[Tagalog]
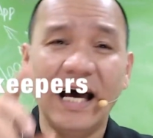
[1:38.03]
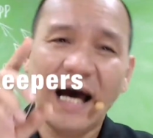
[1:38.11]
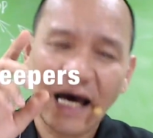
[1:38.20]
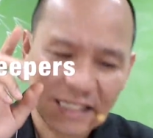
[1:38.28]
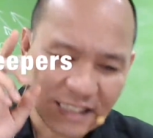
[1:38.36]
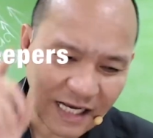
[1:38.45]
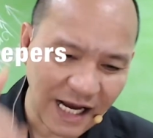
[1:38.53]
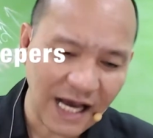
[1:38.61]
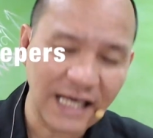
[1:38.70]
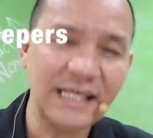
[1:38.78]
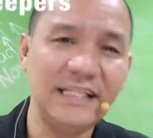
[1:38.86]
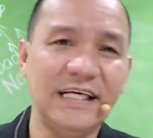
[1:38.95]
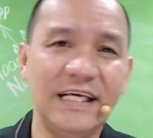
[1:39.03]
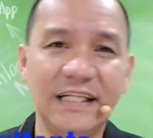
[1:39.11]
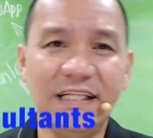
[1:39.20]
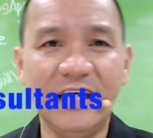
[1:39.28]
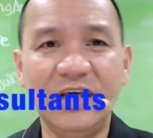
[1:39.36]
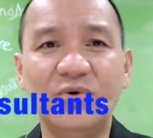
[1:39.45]
at kahit
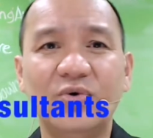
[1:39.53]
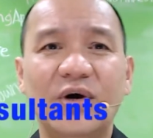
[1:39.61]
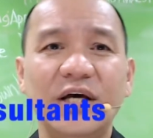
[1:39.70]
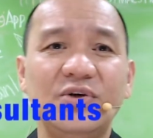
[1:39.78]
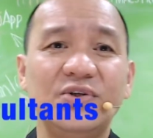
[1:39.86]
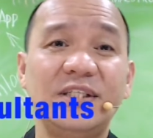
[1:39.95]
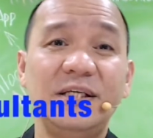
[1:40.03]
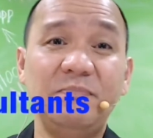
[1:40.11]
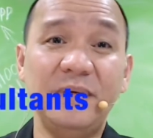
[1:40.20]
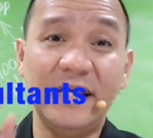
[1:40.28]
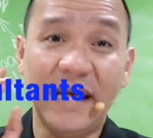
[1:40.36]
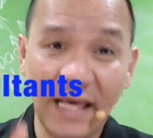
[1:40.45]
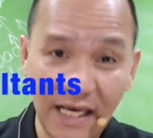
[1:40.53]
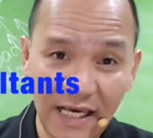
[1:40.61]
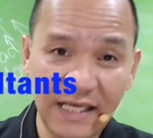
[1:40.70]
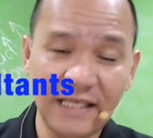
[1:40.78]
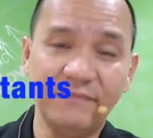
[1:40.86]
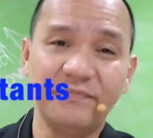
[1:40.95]
hindi ho kayo
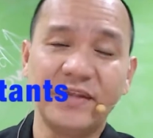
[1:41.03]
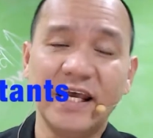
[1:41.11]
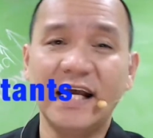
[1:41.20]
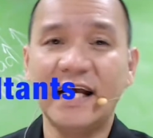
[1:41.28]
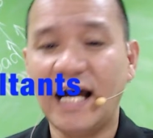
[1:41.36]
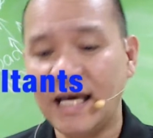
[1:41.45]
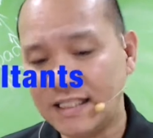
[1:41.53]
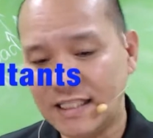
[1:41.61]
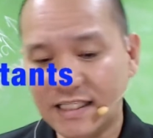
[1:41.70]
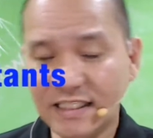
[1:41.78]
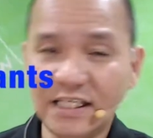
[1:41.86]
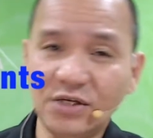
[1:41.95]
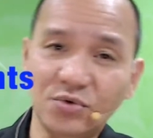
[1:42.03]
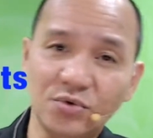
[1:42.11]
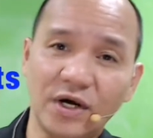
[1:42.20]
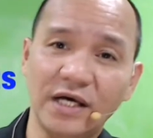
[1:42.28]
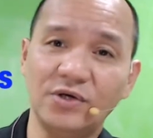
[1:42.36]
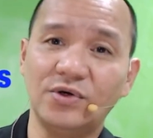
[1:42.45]
CPA, kahit hindi ho
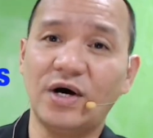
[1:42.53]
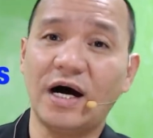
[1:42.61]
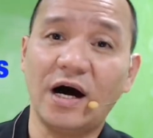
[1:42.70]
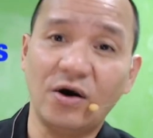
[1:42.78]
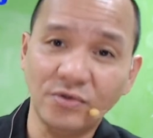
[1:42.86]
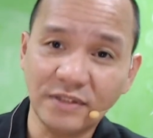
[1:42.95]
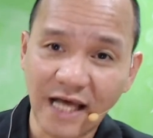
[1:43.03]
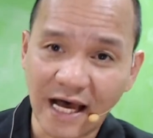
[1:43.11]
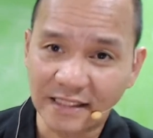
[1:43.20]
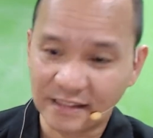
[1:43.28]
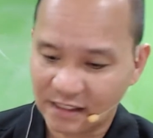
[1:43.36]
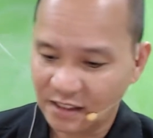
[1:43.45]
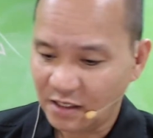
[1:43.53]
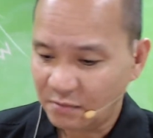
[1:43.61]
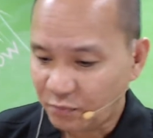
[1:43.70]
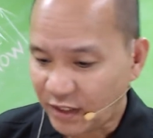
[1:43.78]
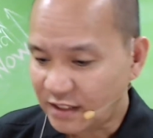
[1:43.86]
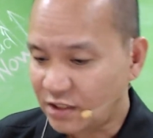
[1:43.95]
kayo accountant,
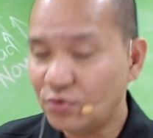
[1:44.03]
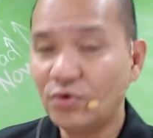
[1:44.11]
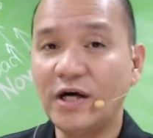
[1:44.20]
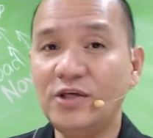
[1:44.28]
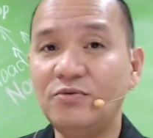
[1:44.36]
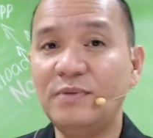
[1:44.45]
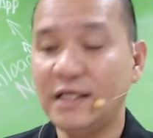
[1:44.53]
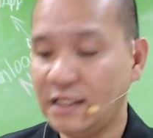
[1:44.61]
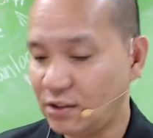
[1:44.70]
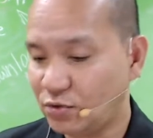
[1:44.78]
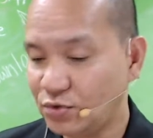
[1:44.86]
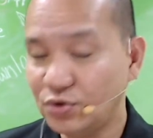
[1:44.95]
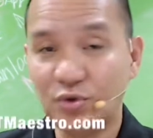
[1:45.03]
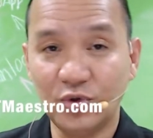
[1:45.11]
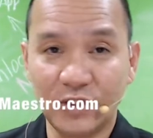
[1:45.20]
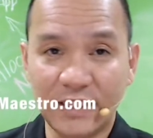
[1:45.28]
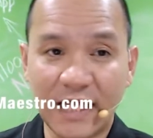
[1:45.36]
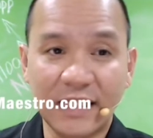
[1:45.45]
pwede ho kayong maging
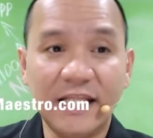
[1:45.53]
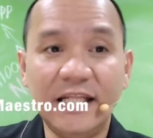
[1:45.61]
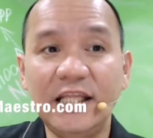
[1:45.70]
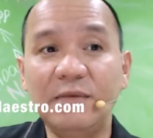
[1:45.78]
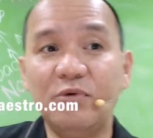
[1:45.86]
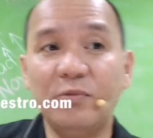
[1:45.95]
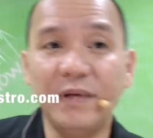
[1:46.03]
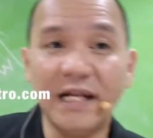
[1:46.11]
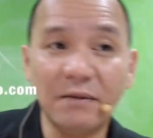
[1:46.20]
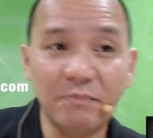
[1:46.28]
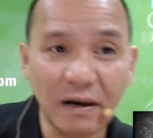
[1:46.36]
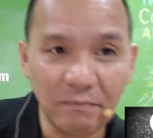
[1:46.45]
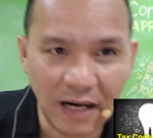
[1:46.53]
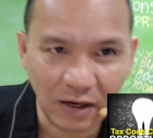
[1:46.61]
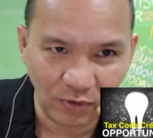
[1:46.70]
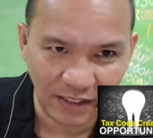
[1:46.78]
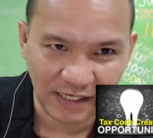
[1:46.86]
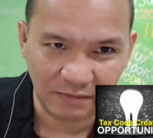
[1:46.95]
consultant. Hindi po
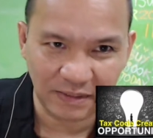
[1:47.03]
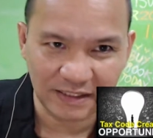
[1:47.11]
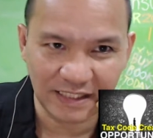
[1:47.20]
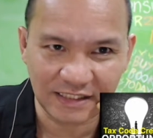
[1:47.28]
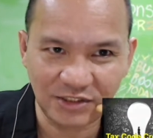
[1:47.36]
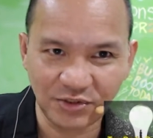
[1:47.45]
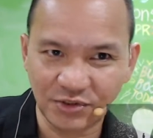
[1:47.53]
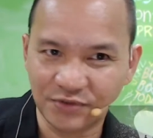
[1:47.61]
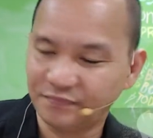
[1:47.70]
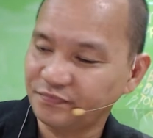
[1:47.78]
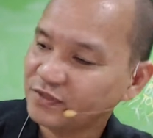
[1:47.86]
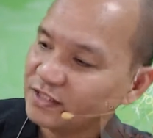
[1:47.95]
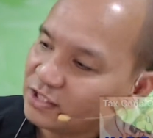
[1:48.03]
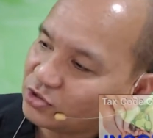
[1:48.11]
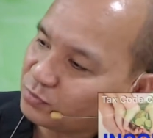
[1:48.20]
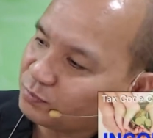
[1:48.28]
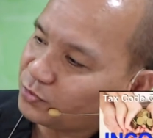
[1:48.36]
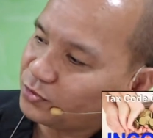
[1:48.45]
pinagbabawal ng batas yon.
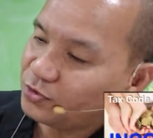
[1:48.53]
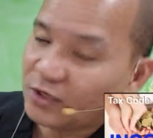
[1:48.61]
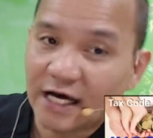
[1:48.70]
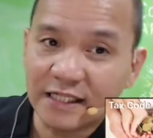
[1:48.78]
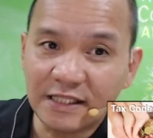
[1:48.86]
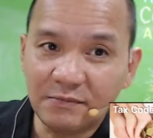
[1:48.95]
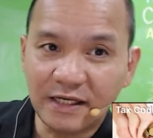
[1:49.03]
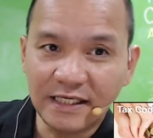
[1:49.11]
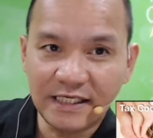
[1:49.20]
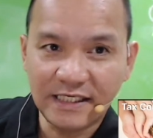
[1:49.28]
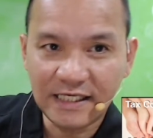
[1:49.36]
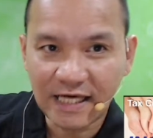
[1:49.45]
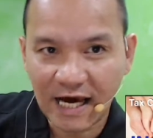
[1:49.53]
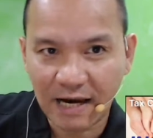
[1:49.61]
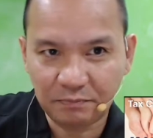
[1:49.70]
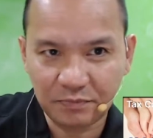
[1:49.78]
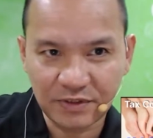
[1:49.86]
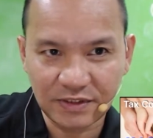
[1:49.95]
Ito po yung ating magiging
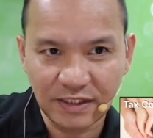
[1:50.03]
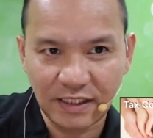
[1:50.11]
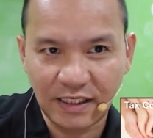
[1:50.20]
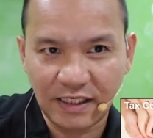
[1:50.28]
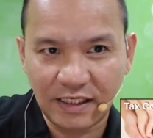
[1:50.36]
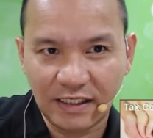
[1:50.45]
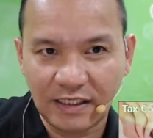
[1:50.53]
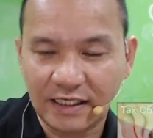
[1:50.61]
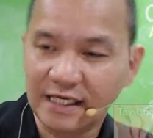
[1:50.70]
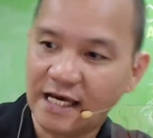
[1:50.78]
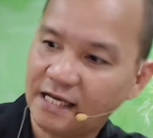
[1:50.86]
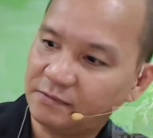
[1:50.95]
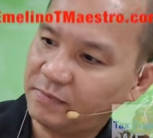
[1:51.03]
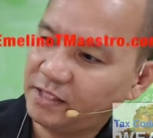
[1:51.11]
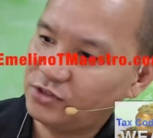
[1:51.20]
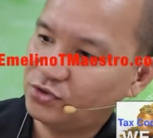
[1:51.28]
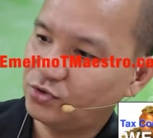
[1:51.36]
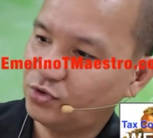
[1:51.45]
apps. Ayan,
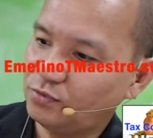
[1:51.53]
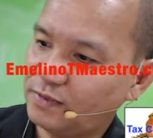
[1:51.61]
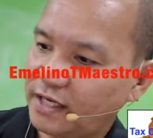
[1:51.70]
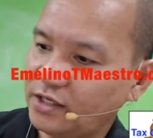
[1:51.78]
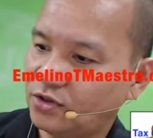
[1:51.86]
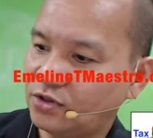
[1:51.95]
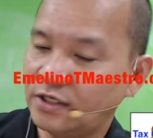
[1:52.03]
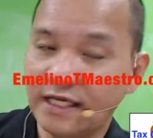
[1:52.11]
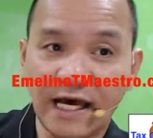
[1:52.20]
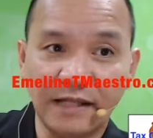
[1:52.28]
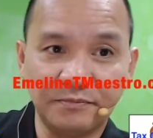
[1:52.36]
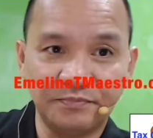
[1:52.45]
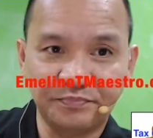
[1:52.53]
medyo lumaki ho. Ayan.